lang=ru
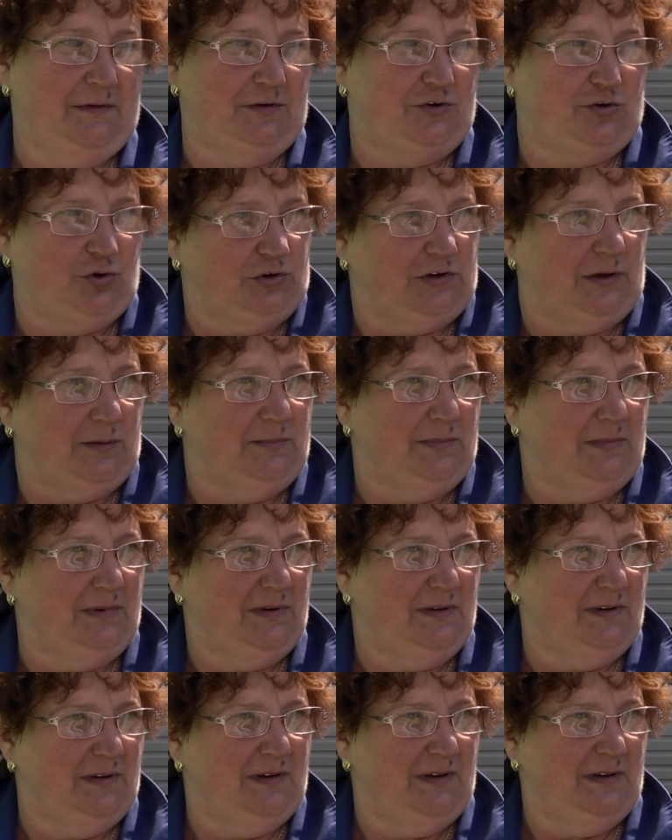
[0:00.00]
Что там? Может,
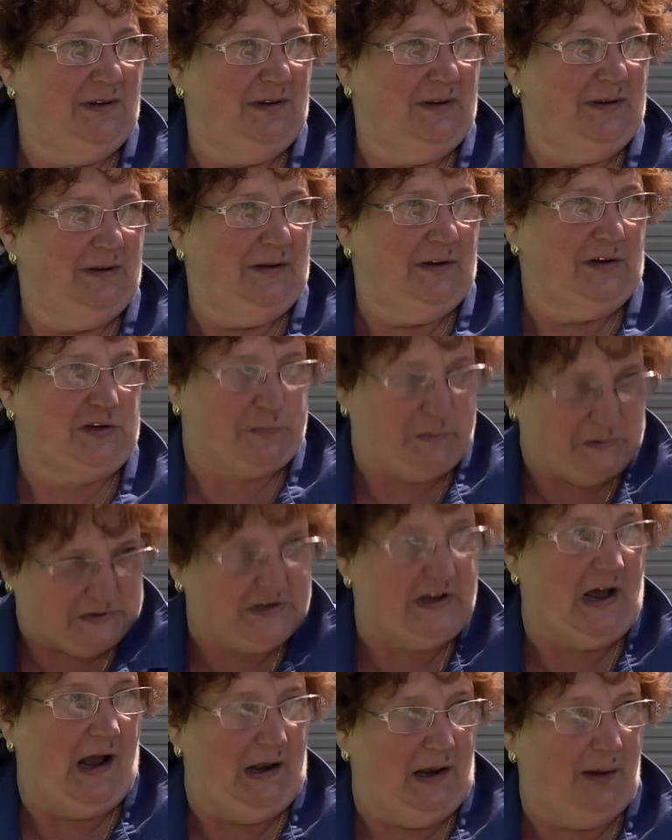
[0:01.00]
специально.
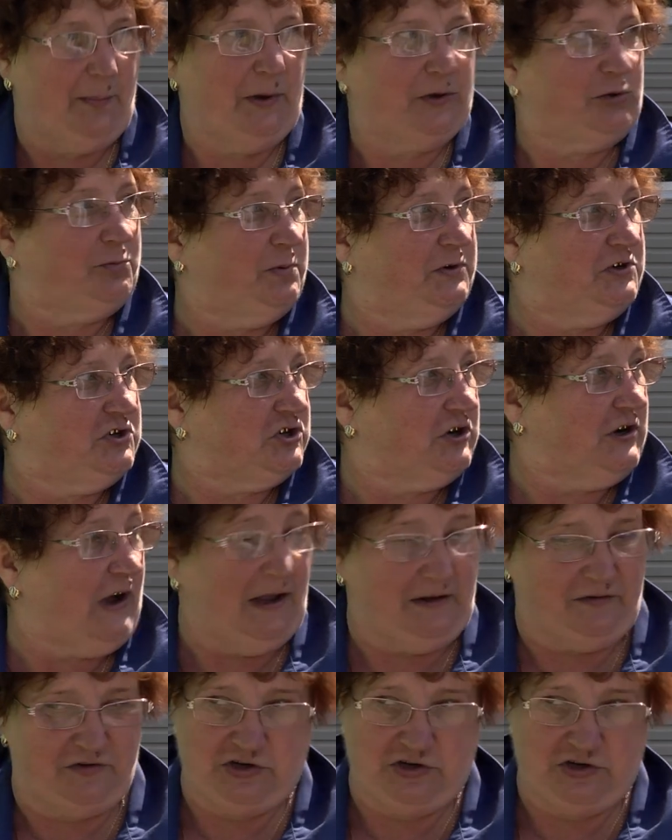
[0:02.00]
Специально под, поджигает.